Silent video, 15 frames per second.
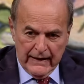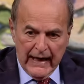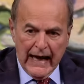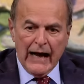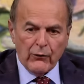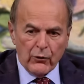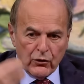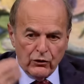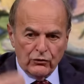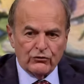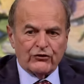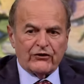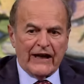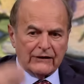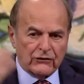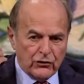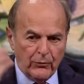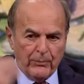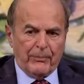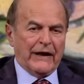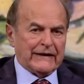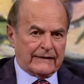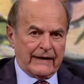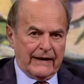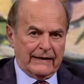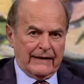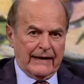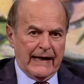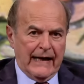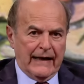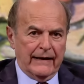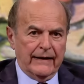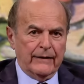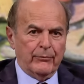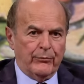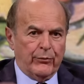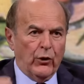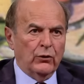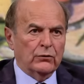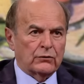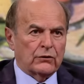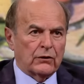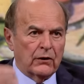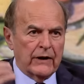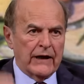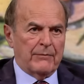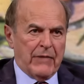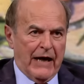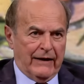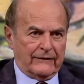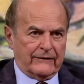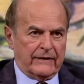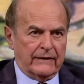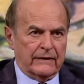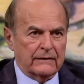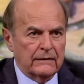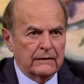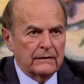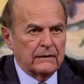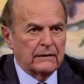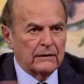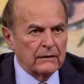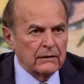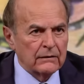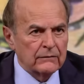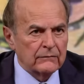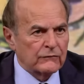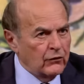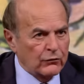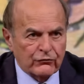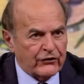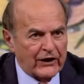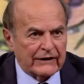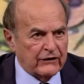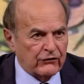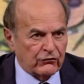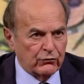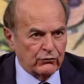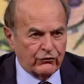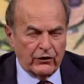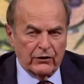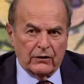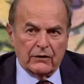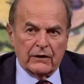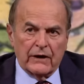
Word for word: ha un concetto patriarcale, punto e basta. Non c'è discussione.